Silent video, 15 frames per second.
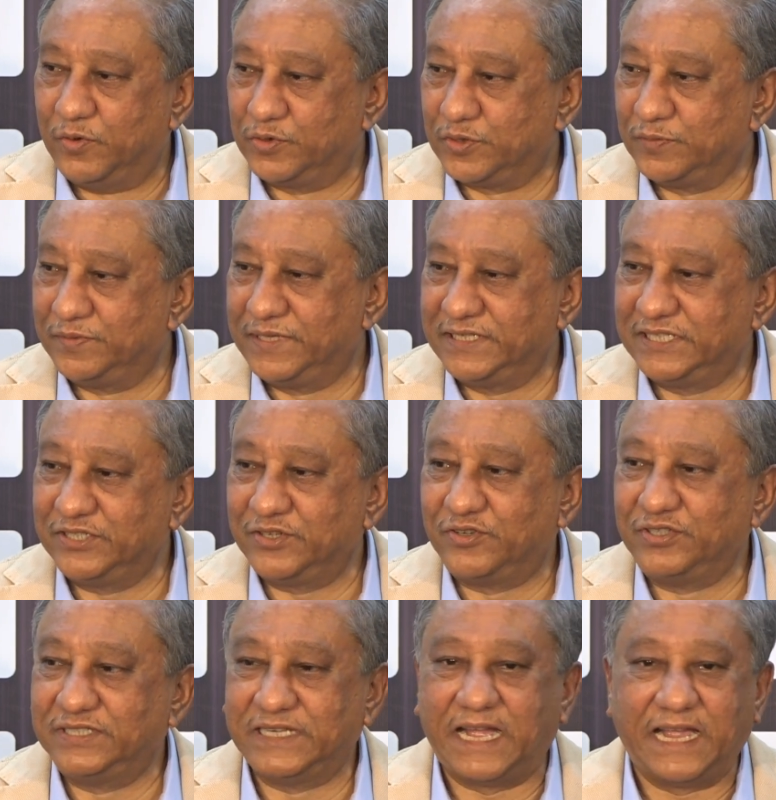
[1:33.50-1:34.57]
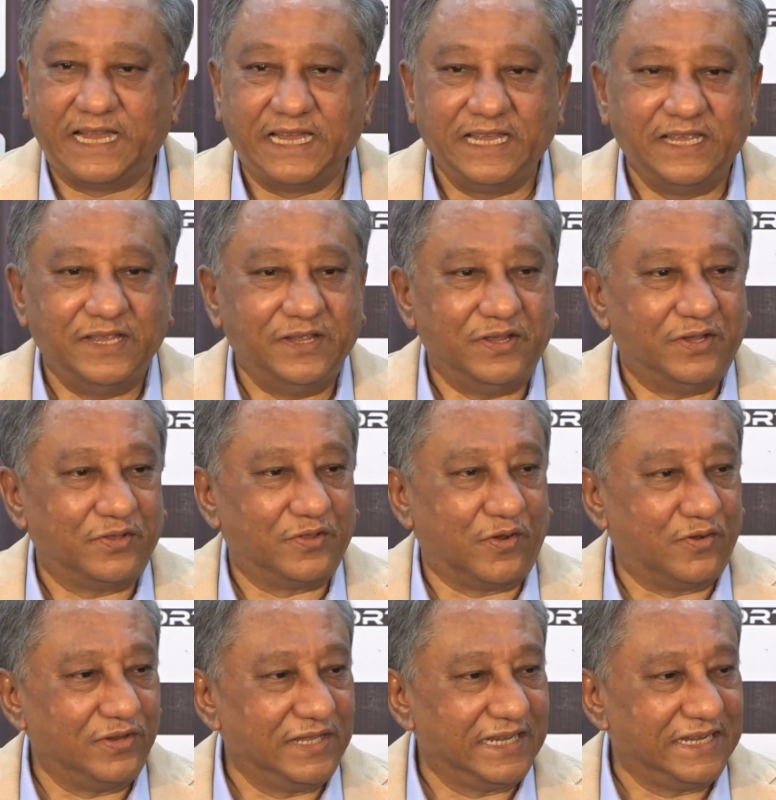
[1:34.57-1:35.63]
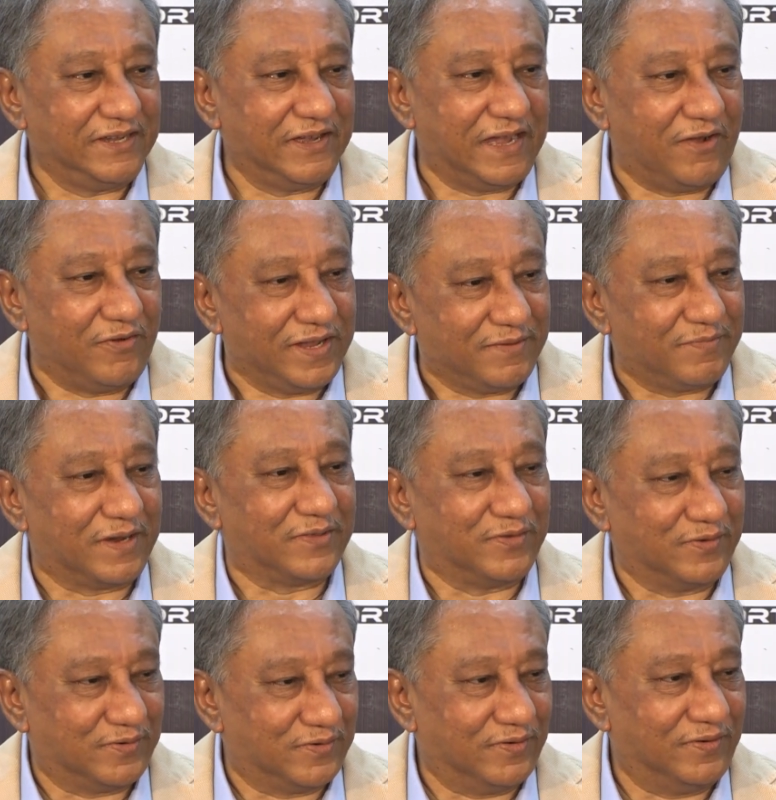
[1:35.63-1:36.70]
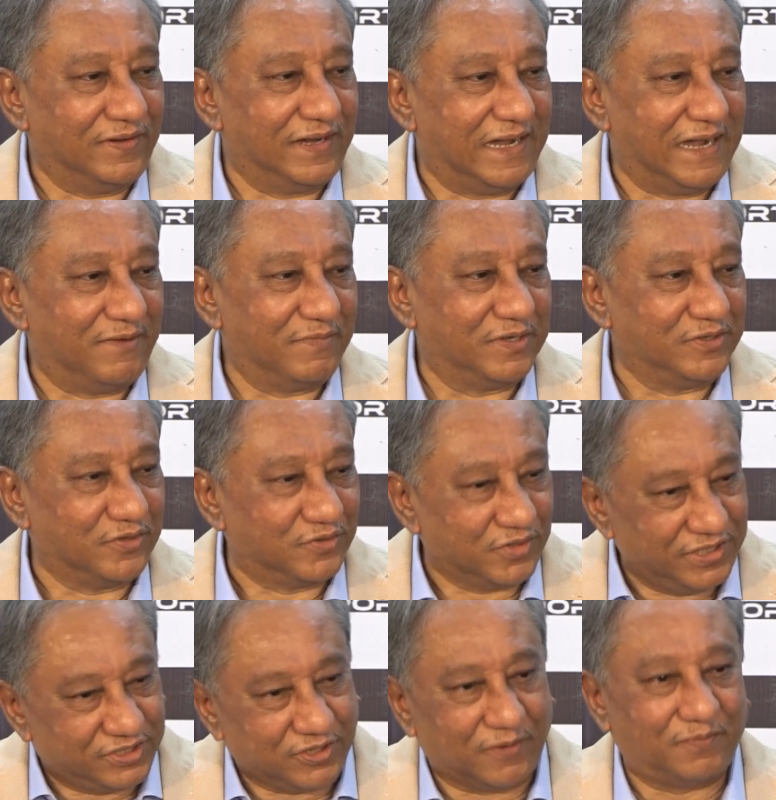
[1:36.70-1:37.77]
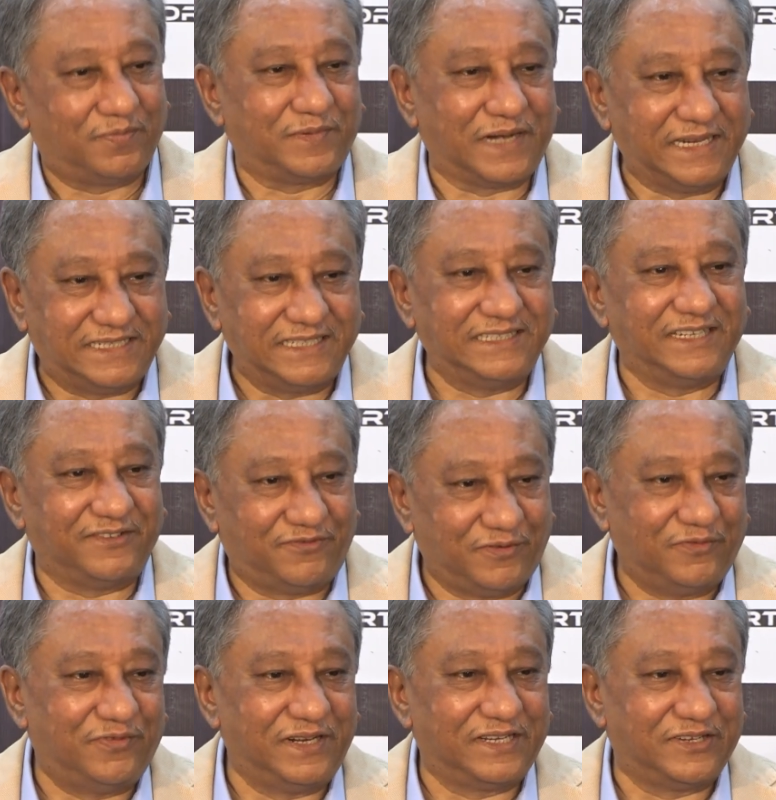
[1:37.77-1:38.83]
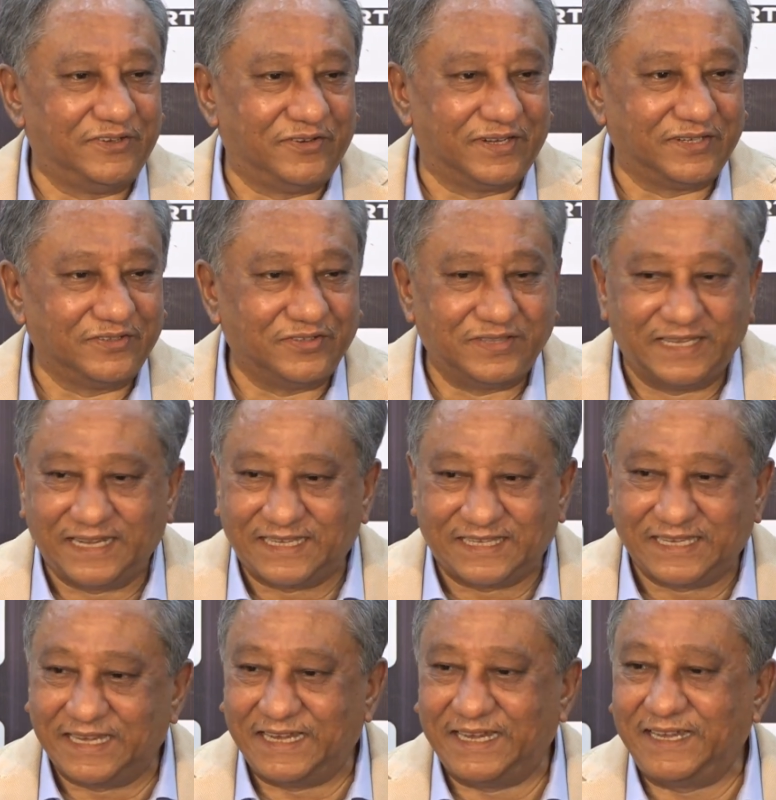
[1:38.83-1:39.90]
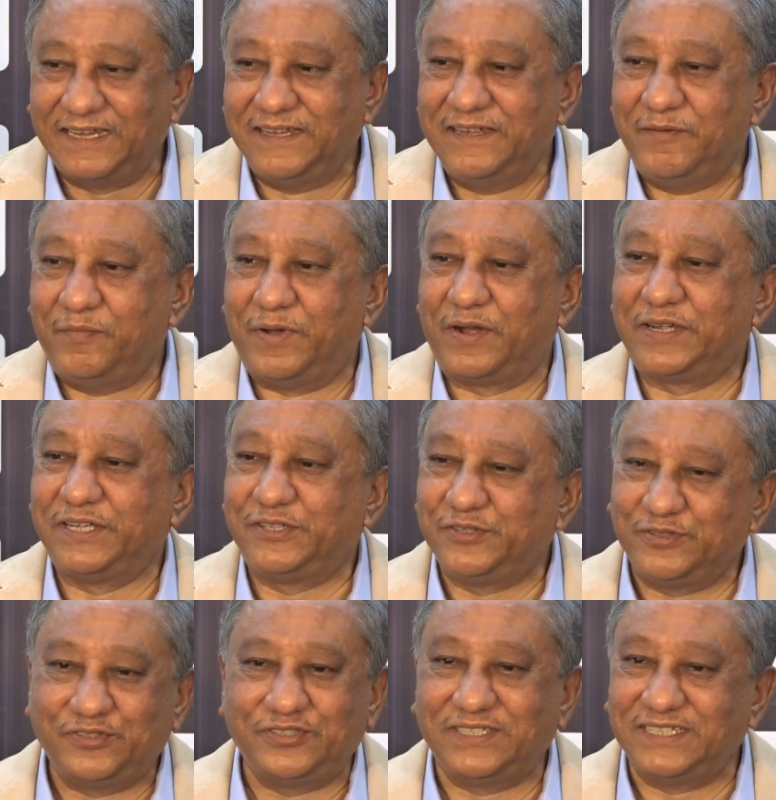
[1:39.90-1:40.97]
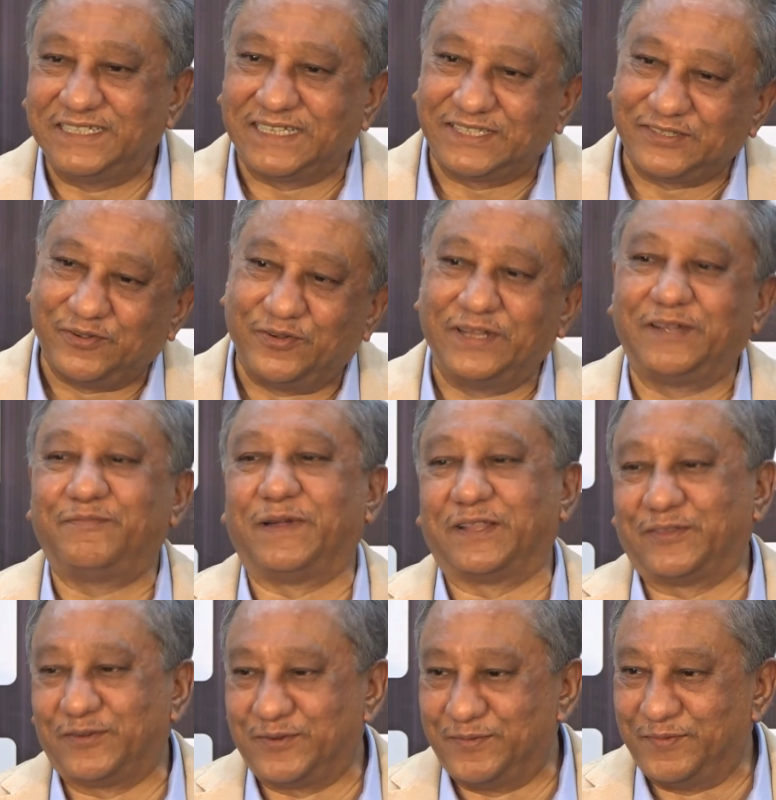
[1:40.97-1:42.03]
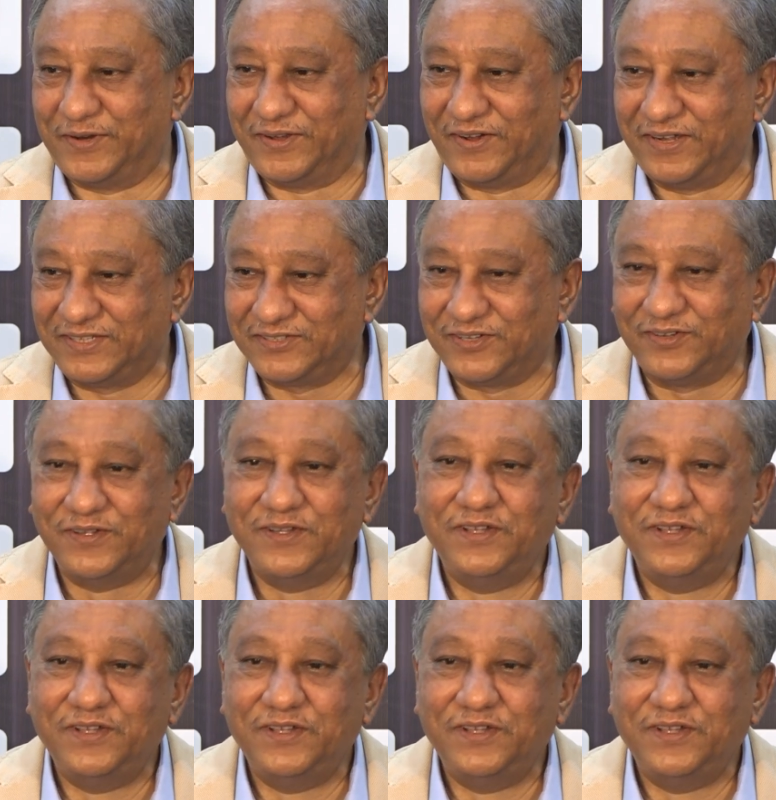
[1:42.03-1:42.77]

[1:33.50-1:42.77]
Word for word: ওসব দেশে যখন যাই তখন দেখি অনেক পার্থক্য আমরা যতই সব ক্রাইটেরিয়া ফুলফিল করি না কিন্তু দেখতে বা কিছু কিছু জিনিস হচ্ছে অনেক পার্থক্য মনে হয় সো